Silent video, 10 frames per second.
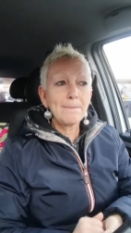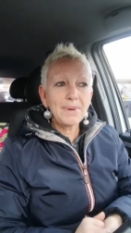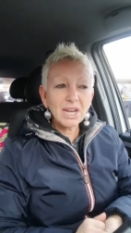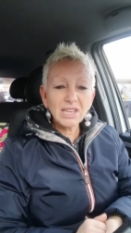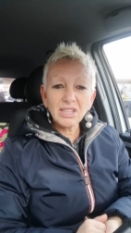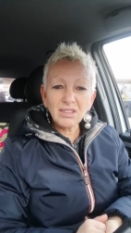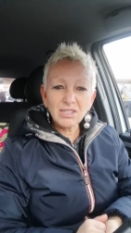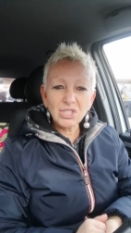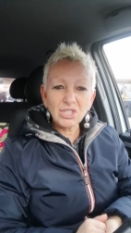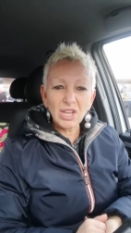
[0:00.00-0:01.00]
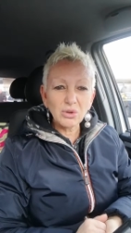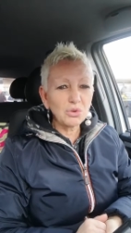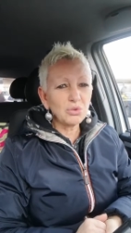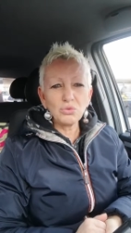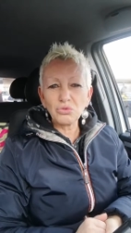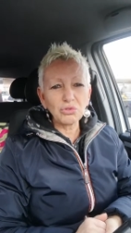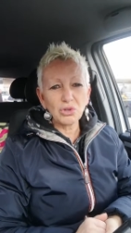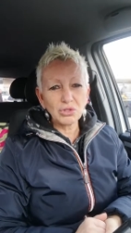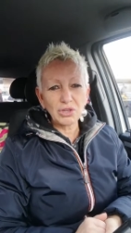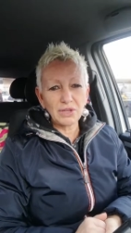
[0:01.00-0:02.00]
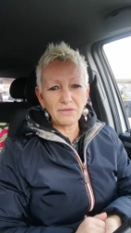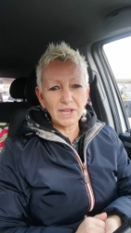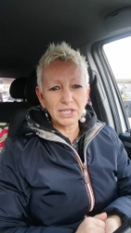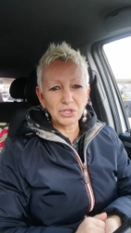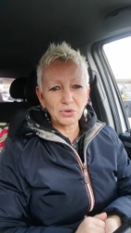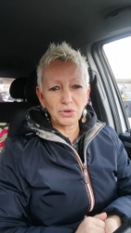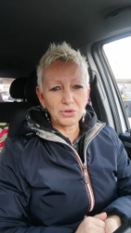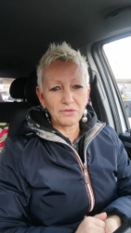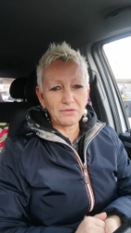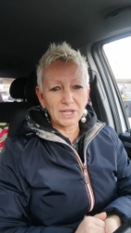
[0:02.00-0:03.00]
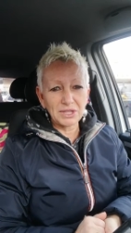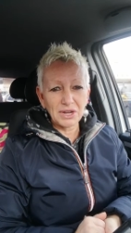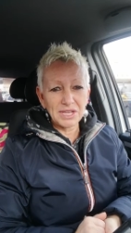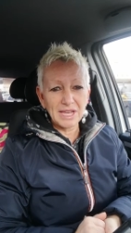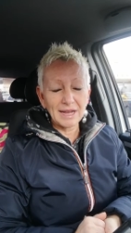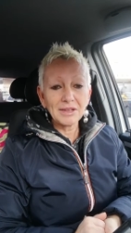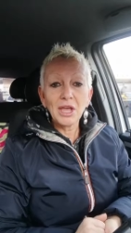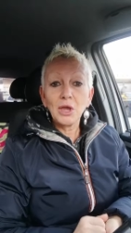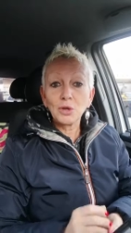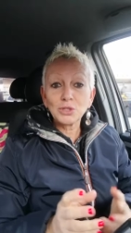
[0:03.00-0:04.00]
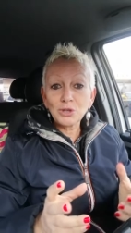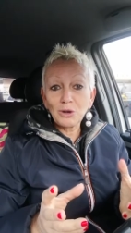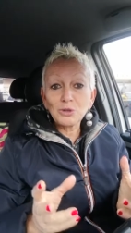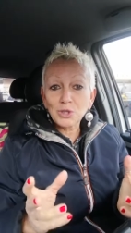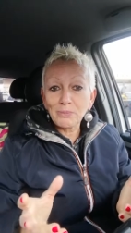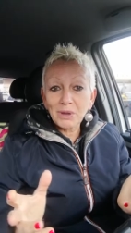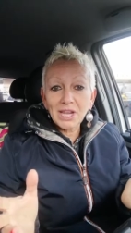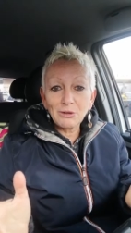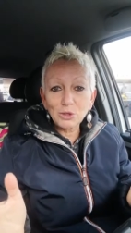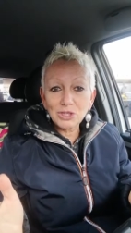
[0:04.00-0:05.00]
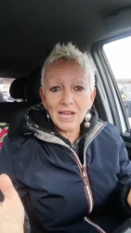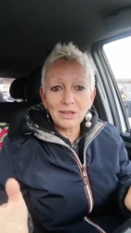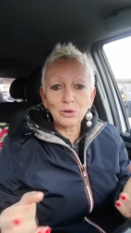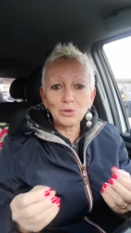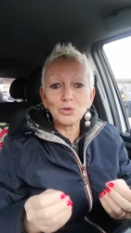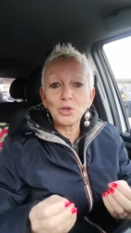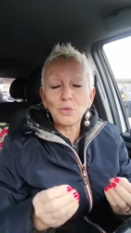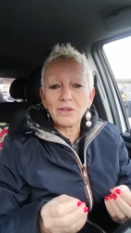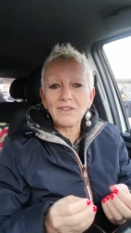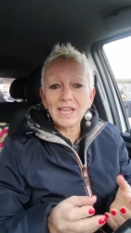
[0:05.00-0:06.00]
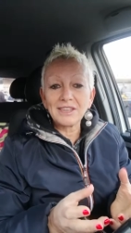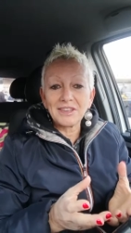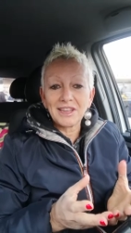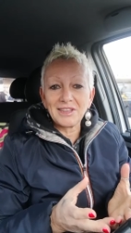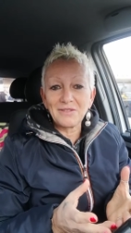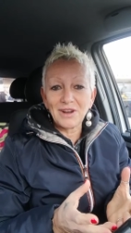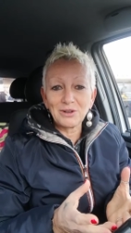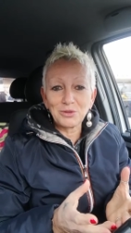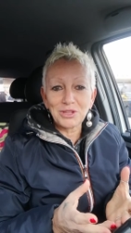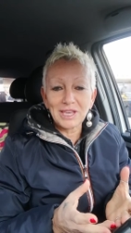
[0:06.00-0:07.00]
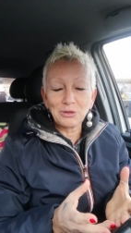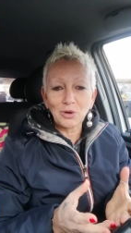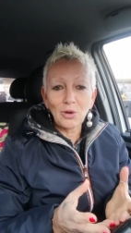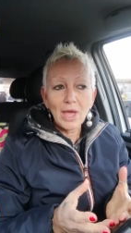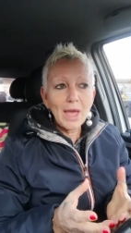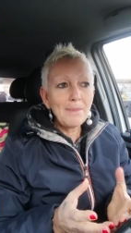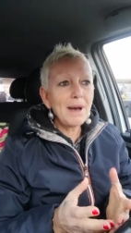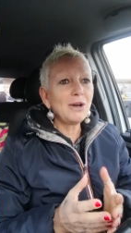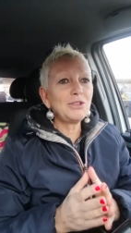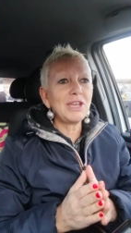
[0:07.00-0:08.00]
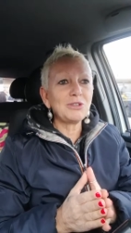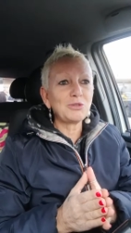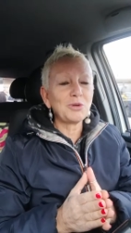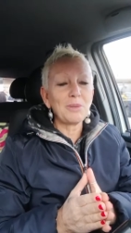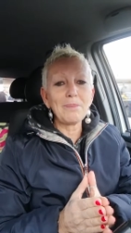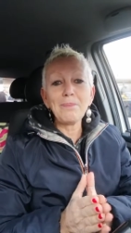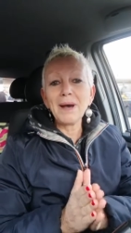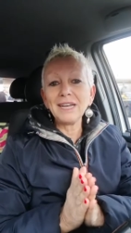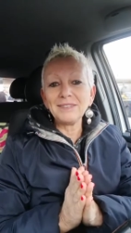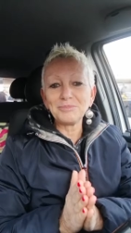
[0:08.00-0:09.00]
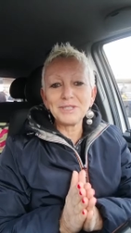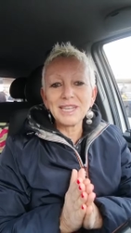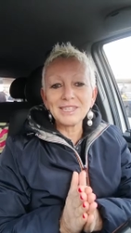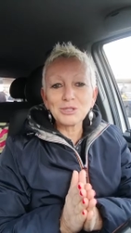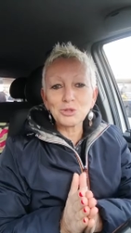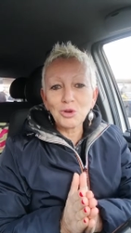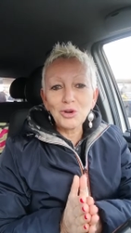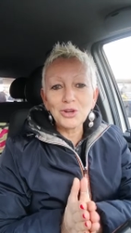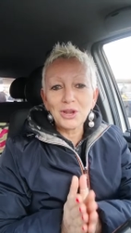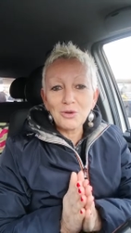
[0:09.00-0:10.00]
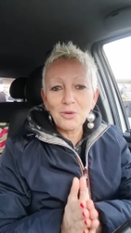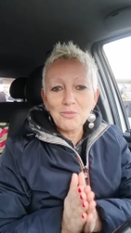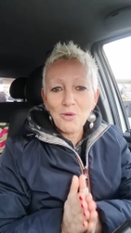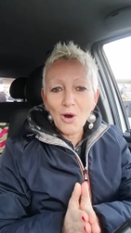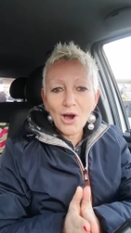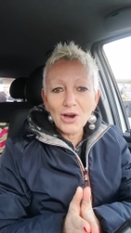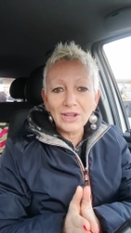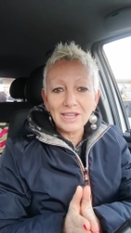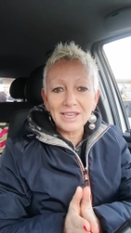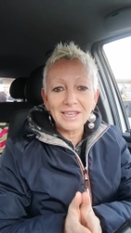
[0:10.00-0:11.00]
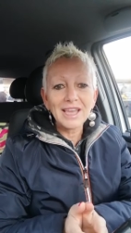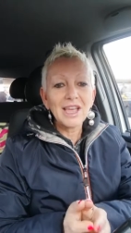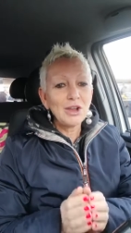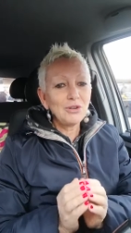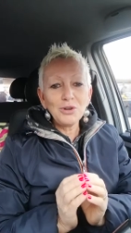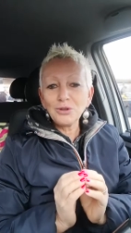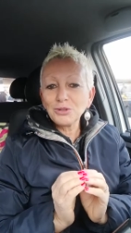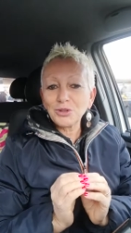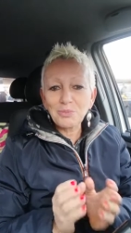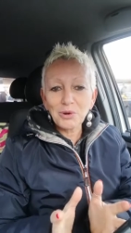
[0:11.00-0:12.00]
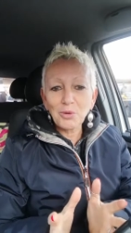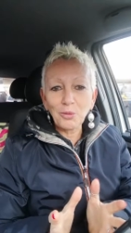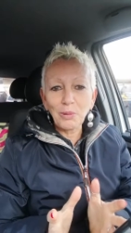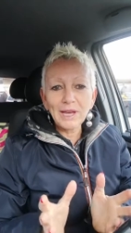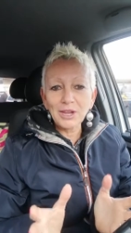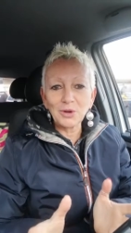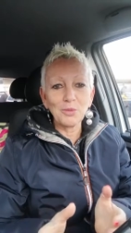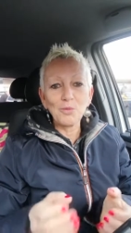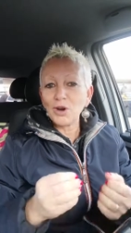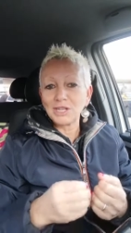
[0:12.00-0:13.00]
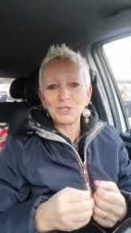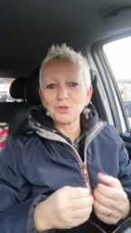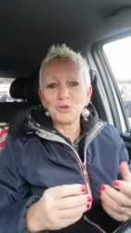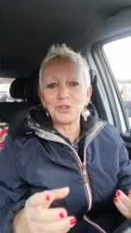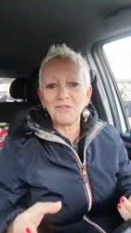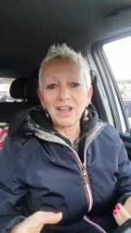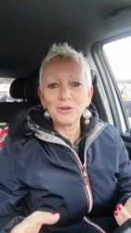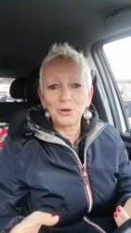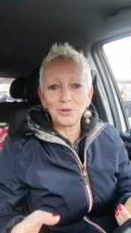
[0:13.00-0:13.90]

perché te sei con tot chi vecco i vadria, cioè, cioè perché lo sai con tutti quei vecchi che gli vanno dietro. Ma ho detto, ma Gastone non muori, non ti preoccupare che non muori, i sogni vanno al